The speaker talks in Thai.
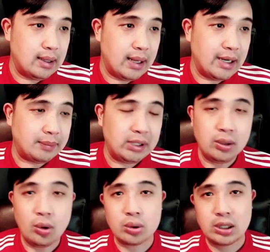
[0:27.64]
อันดับ
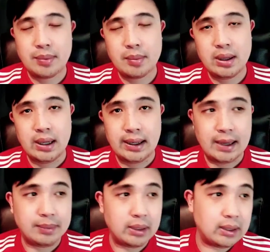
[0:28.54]
ที่ 6 ในพรีเมียร์ลีกนะ
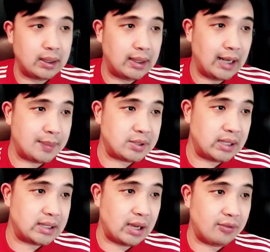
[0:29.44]
ครับ แล้วก็ไลฟ์ซิ
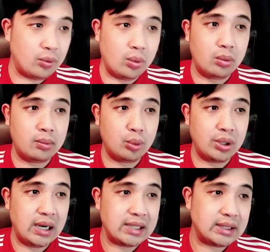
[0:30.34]
กจ่าฝูงบุ
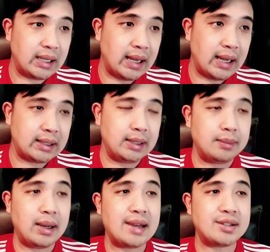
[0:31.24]
นเดสลิก้าที
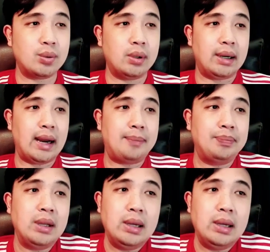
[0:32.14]
มล่าสุดนะครับ